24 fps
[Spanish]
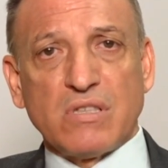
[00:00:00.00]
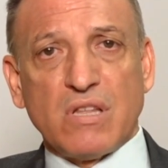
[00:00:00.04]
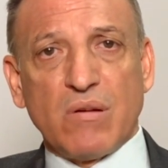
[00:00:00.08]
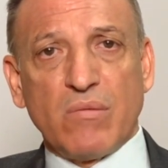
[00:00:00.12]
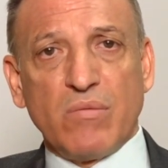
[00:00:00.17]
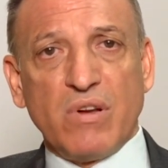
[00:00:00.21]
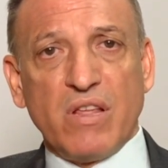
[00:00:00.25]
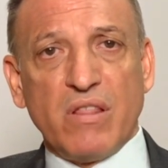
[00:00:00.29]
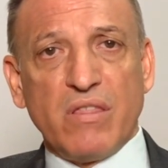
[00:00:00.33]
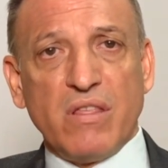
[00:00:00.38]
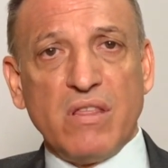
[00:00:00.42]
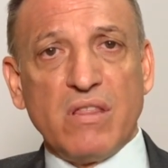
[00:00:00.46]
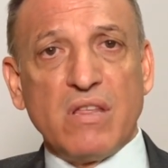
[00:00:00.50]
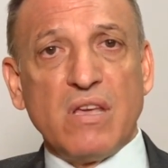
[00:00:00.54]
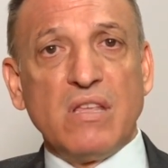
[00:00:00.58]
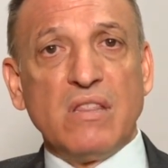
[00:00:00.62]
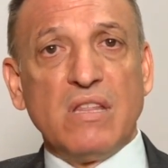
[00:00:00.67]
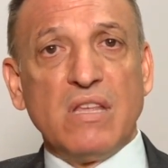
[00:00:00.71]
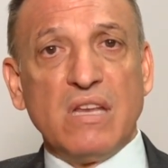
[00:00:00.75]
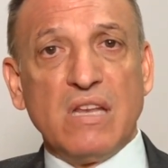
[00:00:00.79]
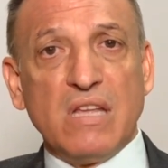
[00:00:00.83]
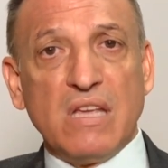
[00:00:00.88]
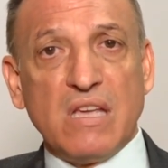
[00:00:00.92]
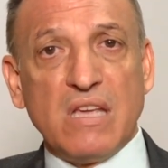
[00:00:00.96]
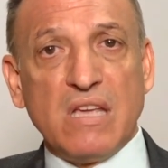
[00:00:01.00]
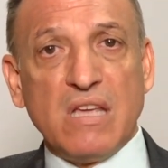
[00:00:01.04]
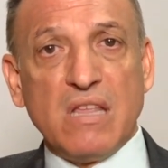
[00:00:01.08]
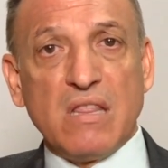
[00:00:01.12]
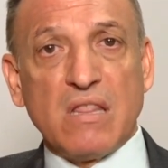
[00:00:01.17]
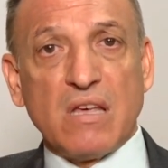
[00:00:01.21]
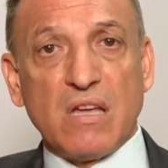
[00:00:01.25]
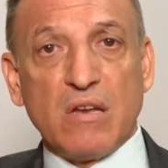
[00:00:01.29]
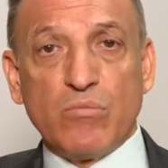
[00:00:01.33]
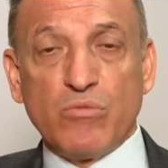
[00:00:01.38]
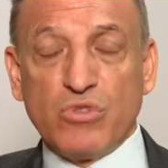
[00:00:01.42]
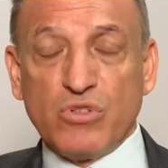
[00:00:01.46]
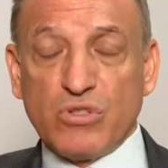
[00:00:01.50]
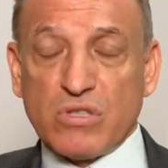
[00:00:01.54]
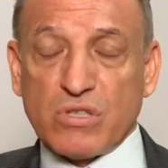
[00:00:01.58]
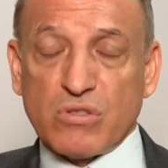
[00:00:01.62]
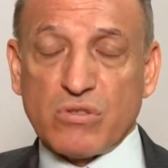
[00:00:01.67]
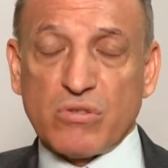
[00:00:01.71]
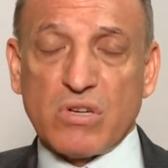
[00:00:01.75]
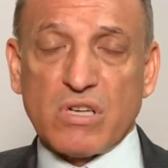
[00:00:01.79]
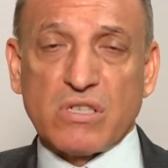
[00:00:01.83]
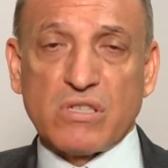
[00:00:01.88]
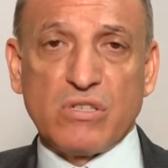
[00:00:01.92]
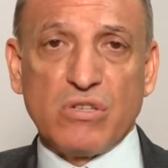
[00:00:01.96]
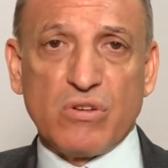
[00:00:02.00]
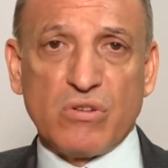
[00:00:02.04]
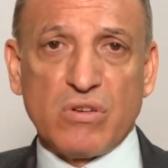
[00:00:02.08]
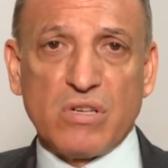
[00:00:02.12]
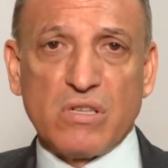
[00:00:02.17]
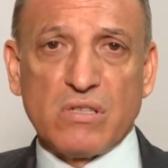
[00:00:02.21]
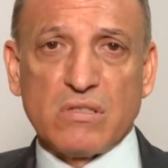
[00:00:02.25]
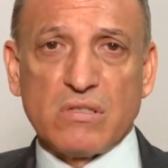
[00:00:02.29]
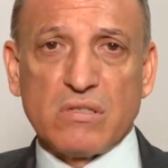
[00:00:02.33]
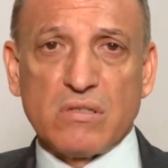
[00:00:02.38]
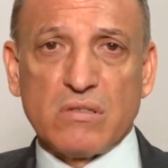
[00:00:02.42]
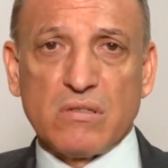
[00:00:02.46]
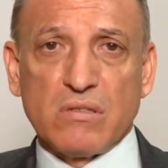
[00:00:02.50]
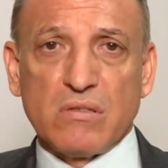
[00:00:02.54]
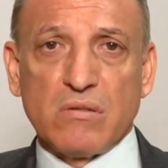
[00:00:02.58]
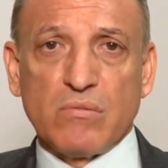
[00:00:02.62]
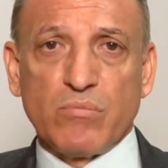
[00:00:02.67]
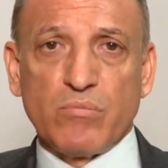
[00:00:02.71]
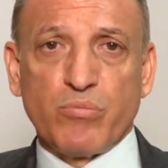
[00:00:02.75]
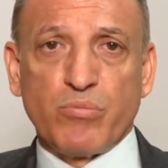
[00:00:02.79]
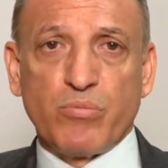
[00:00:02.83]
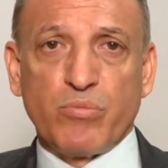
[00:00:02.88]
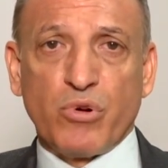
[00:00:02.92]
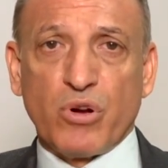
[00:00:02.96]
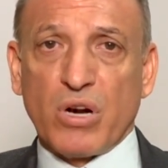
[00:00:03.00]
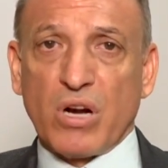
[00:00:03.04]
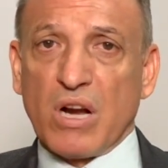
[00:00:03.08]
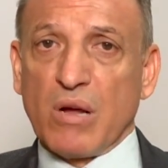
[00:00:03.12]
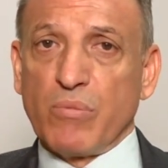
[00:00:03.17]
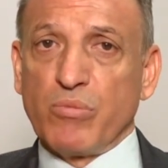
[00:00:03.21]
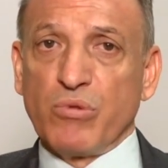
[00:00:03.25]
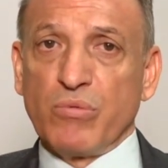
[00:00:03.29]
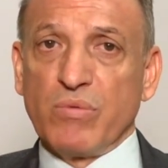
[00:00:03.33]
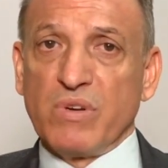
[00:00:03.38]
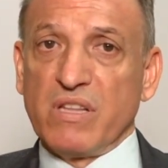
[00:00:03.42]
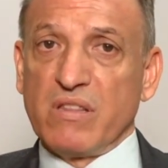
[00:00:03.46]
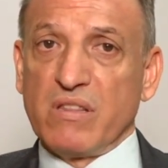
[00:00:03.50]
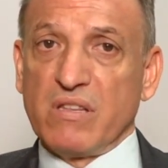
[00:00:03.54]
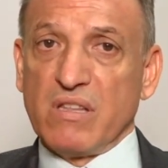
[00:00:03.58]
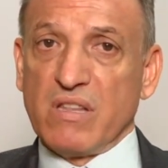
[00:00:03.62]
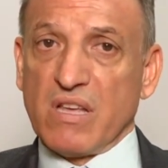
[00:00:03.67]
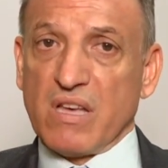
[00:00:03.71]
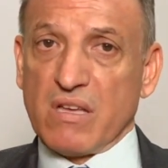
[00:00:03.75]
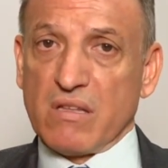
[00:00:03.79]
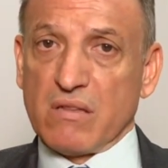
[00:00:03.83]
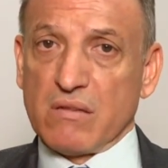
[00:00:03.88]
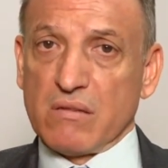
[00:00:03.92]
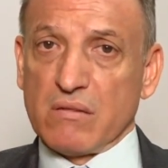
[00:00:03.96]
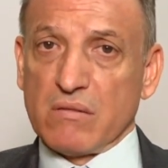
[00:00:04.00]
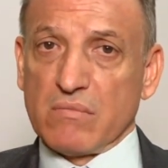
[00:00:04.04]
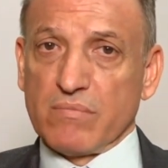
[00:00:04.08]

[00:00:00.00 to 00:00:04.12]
establecida y dirigida en muchas ocasiones por la publicidad.